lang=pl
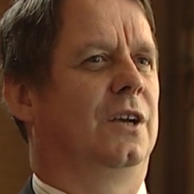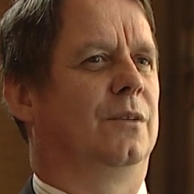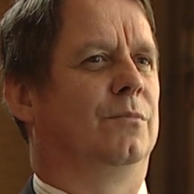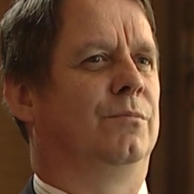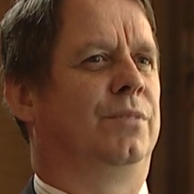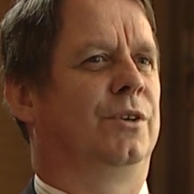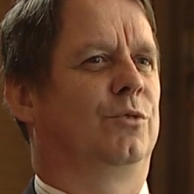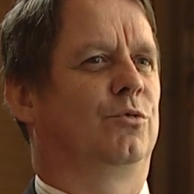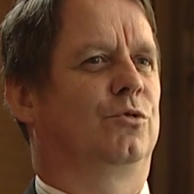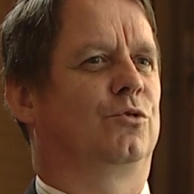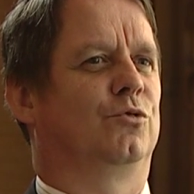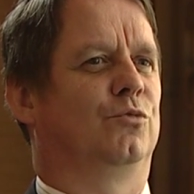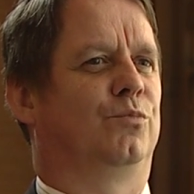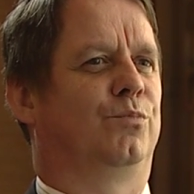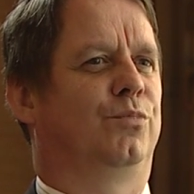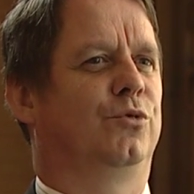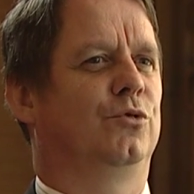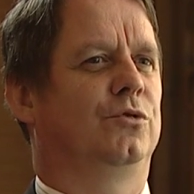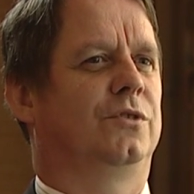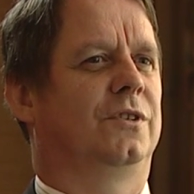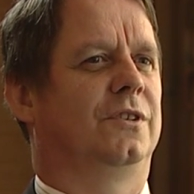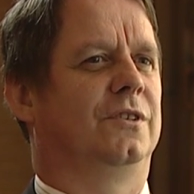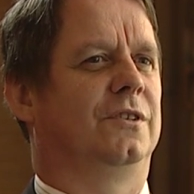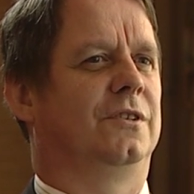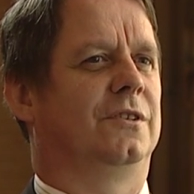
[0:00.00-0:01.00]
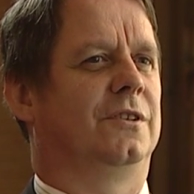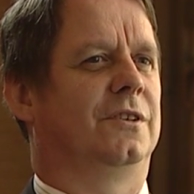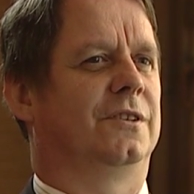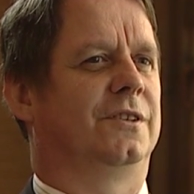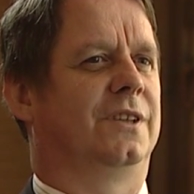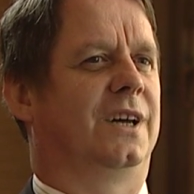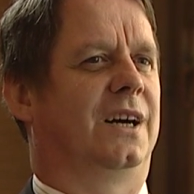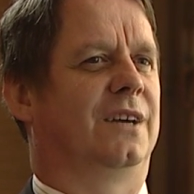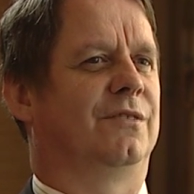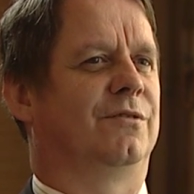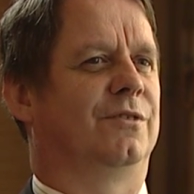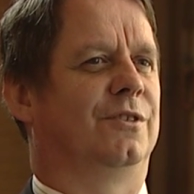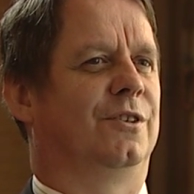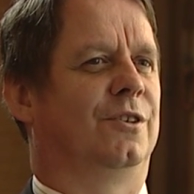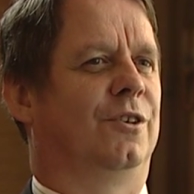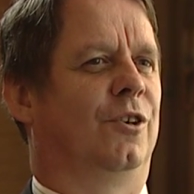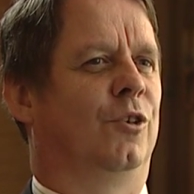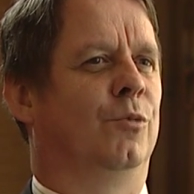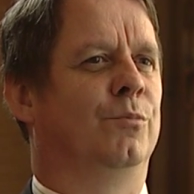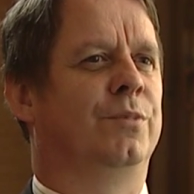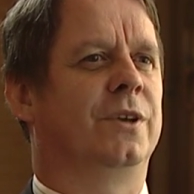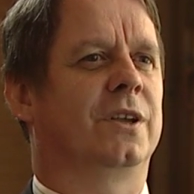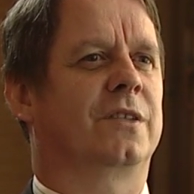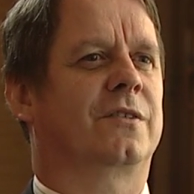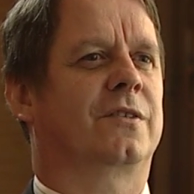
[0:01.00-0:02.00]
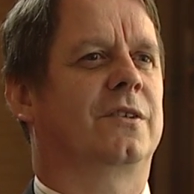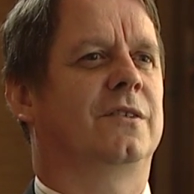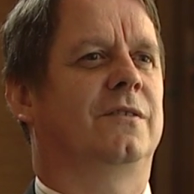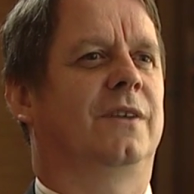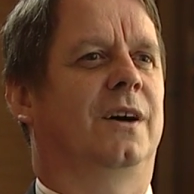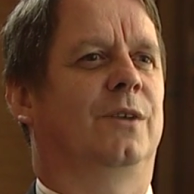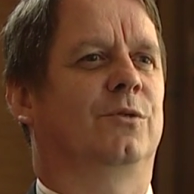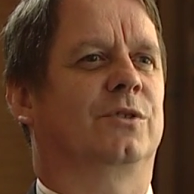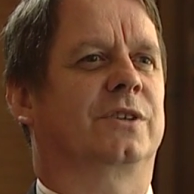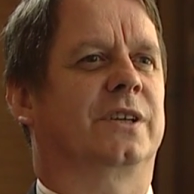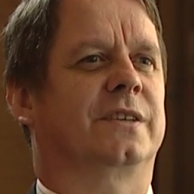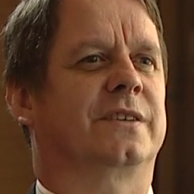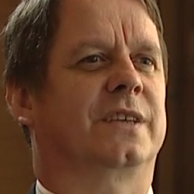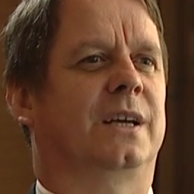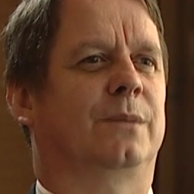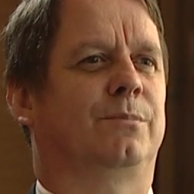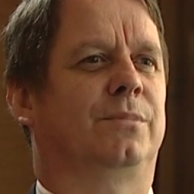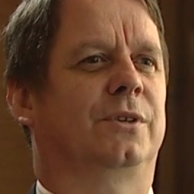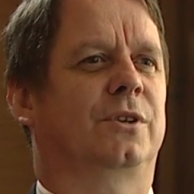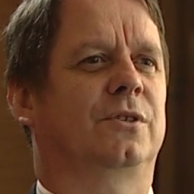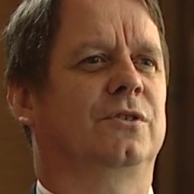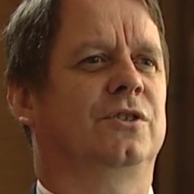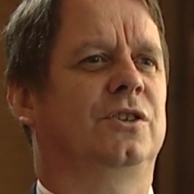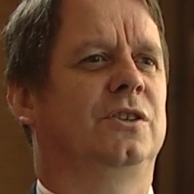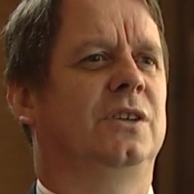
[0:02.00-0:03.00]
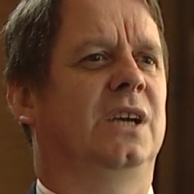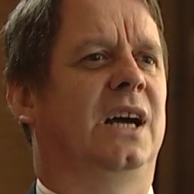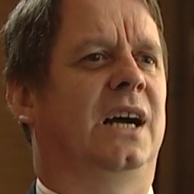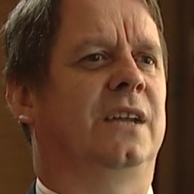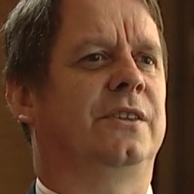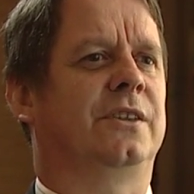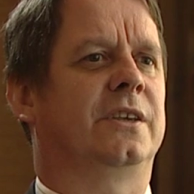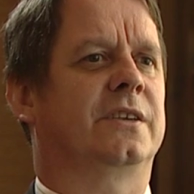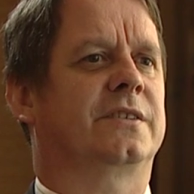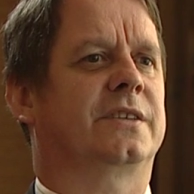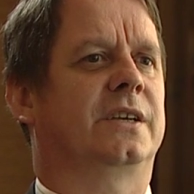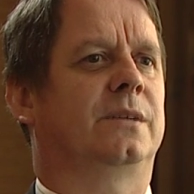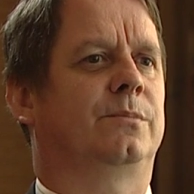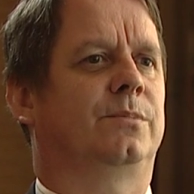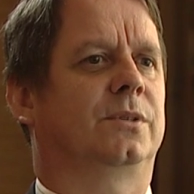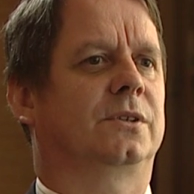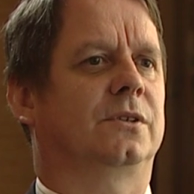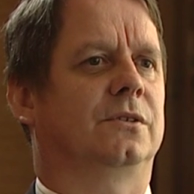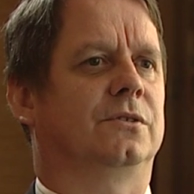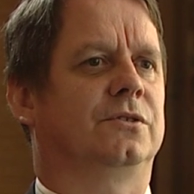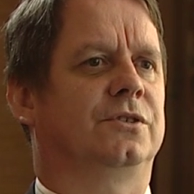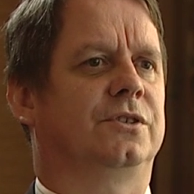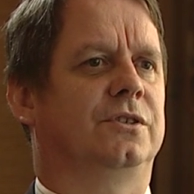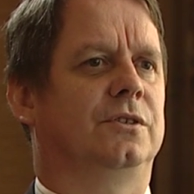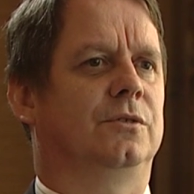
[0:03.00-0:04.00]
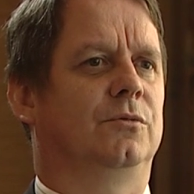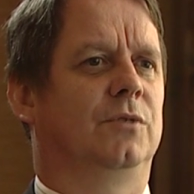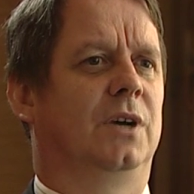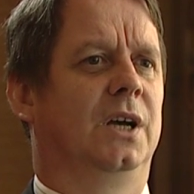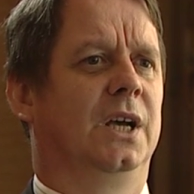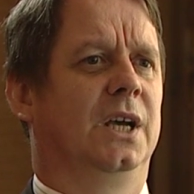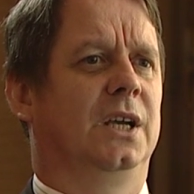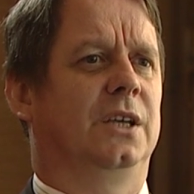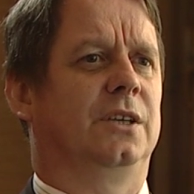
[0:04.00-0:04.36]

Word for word: Był tu Putin niedawno, obiecywał, że zaprosi, a nie zaprosił.